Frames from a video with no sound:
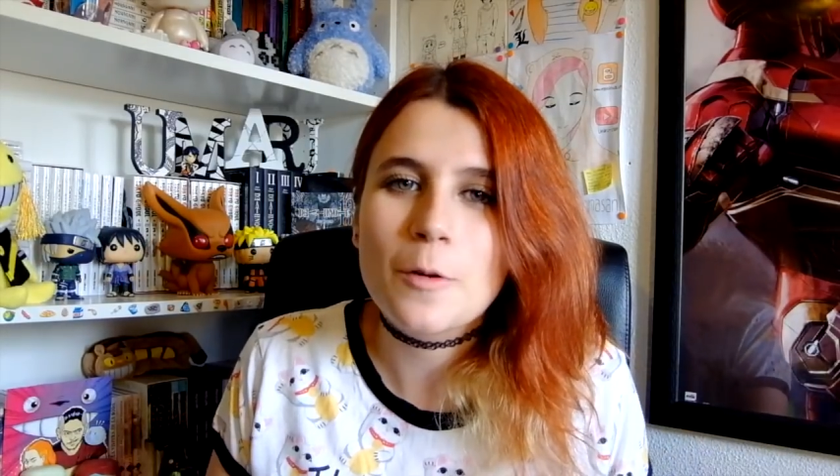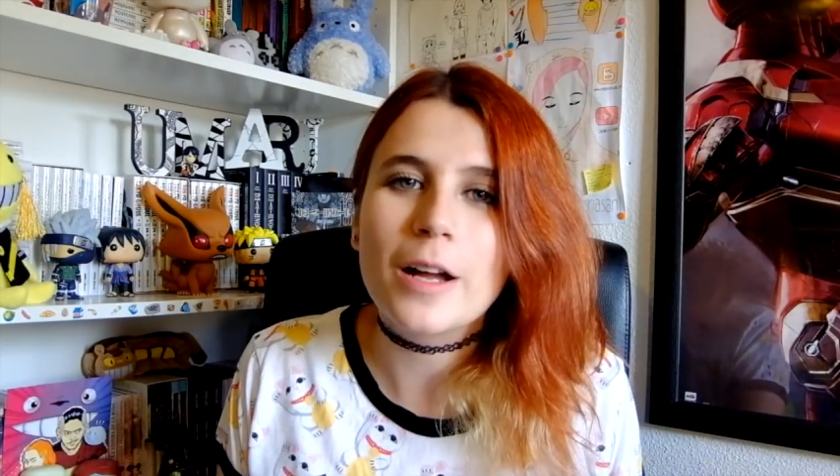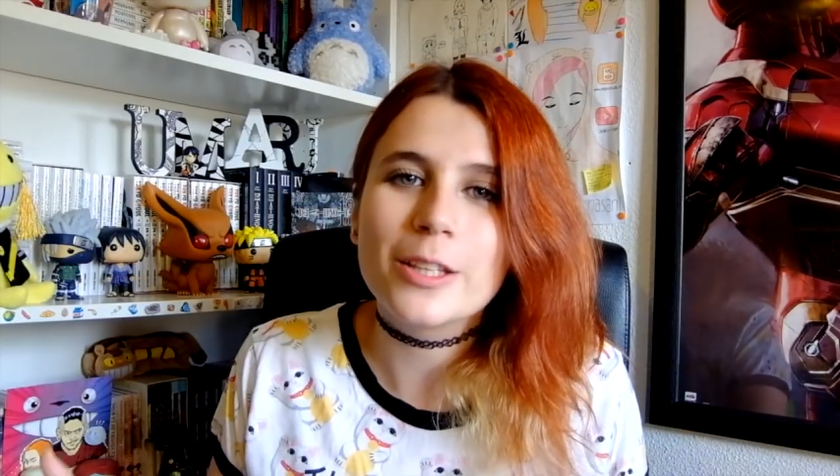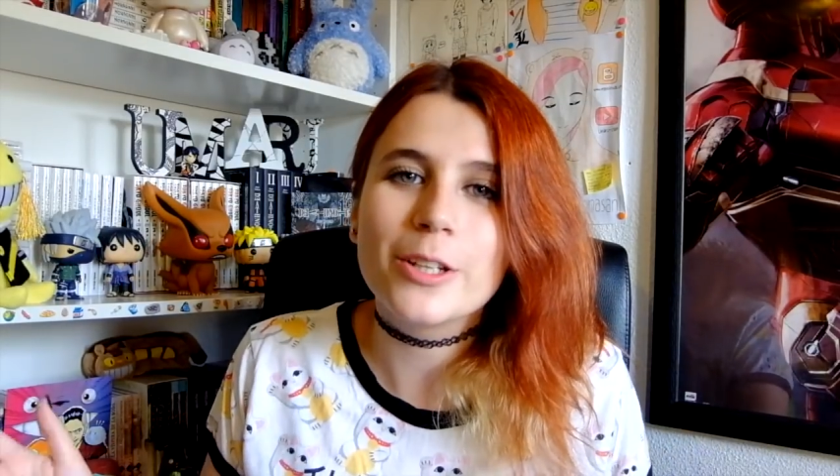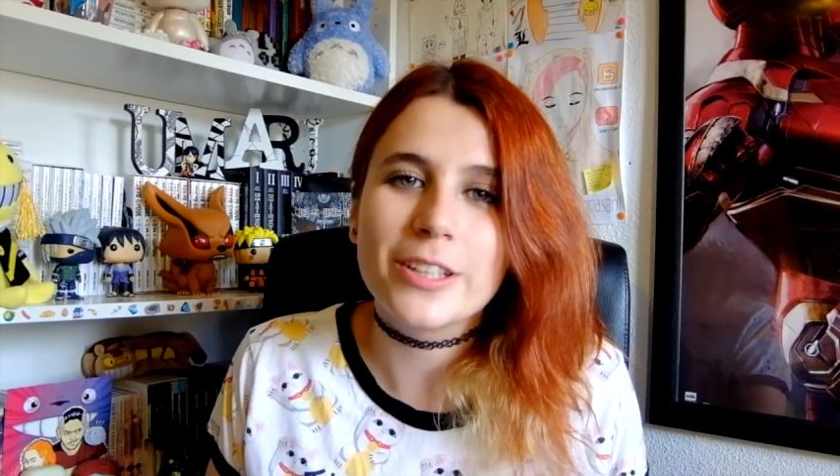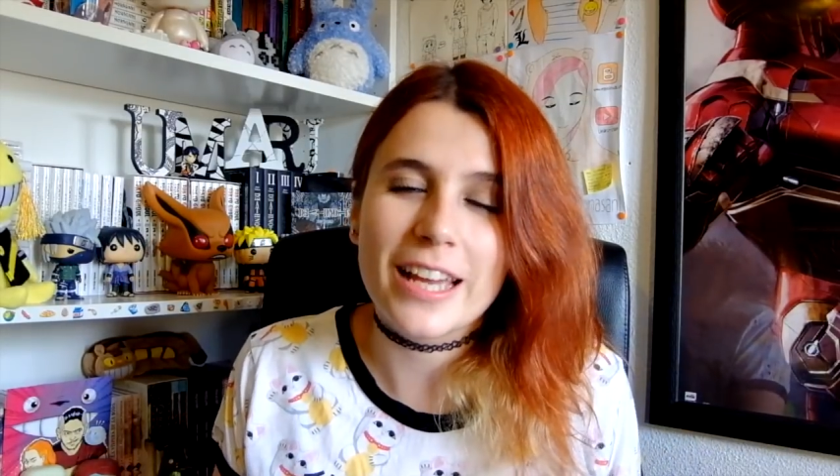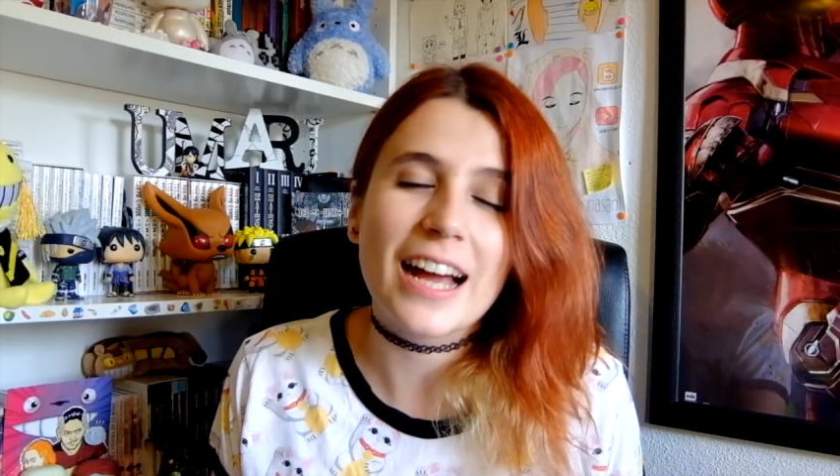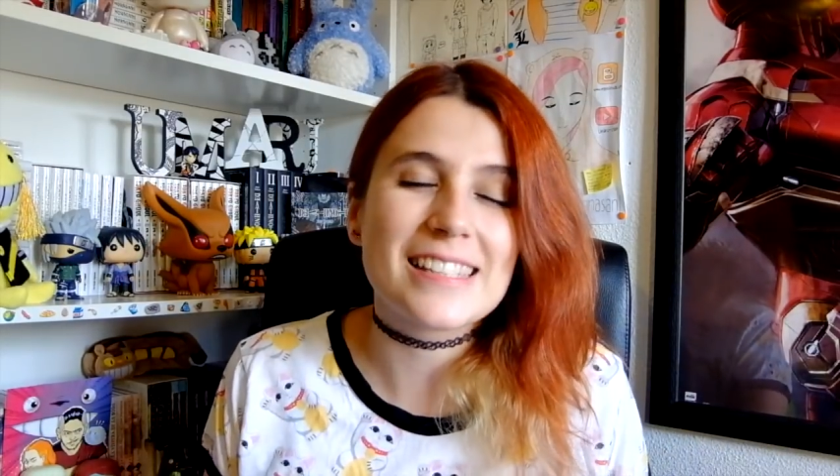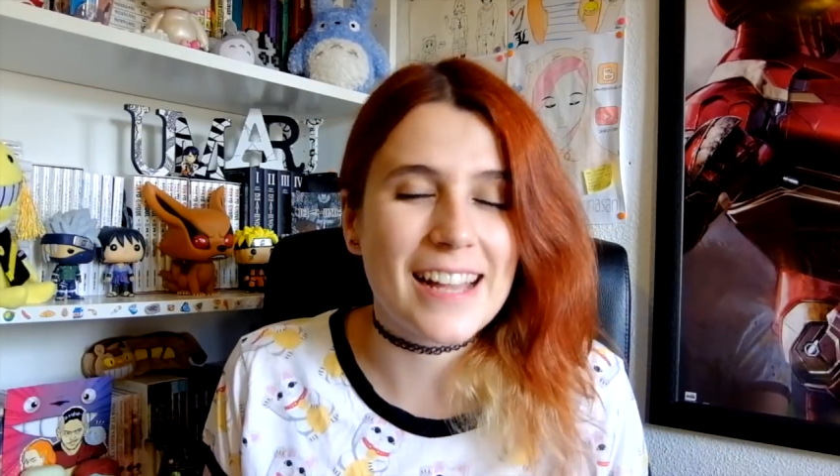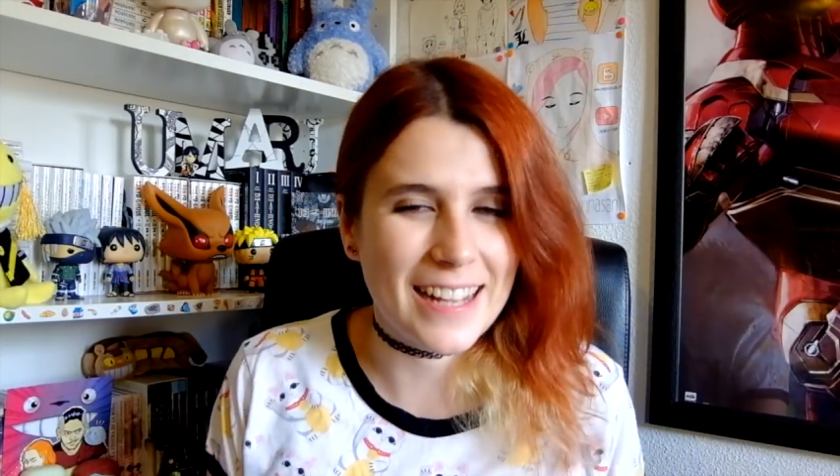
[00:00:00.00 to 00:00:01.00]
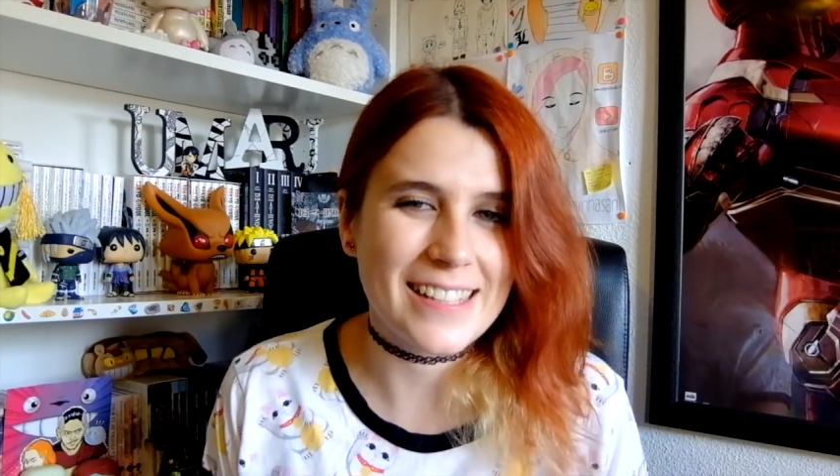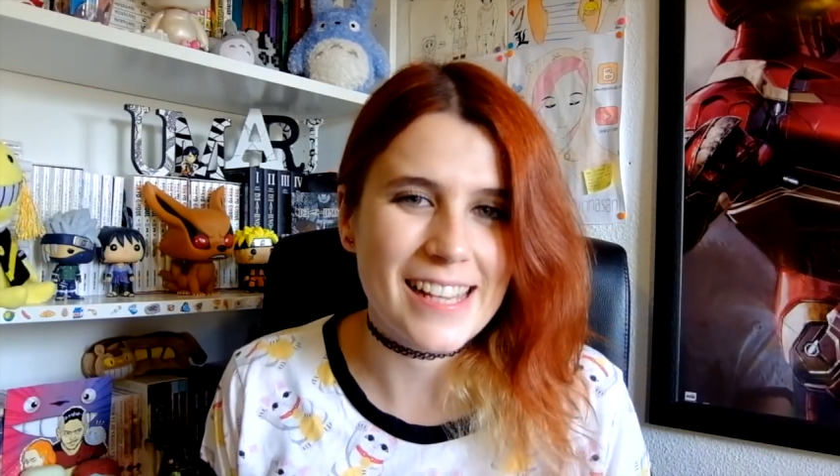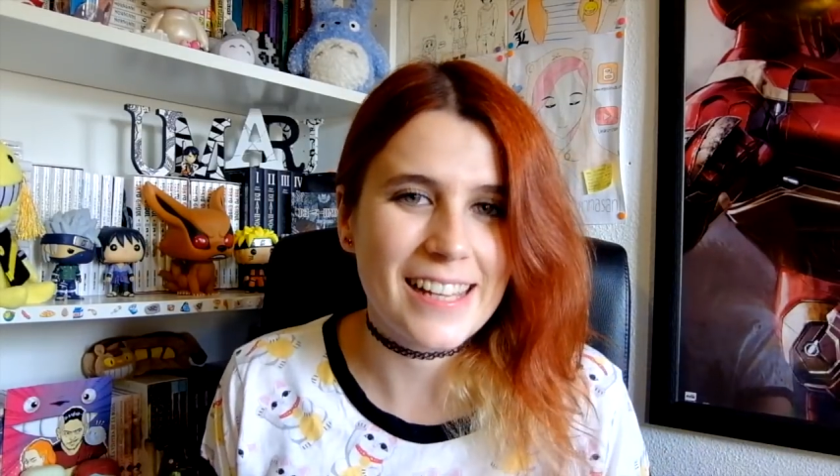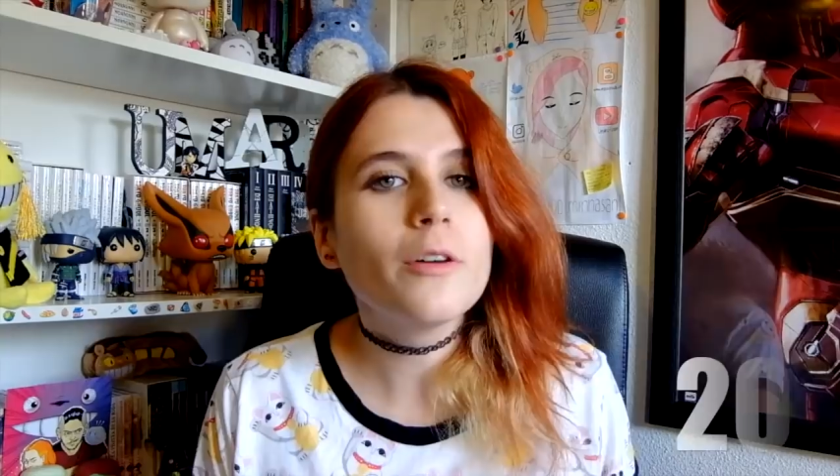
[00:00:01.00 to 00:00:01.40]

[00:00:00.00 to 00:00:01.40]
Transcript: cuando llegas a casa.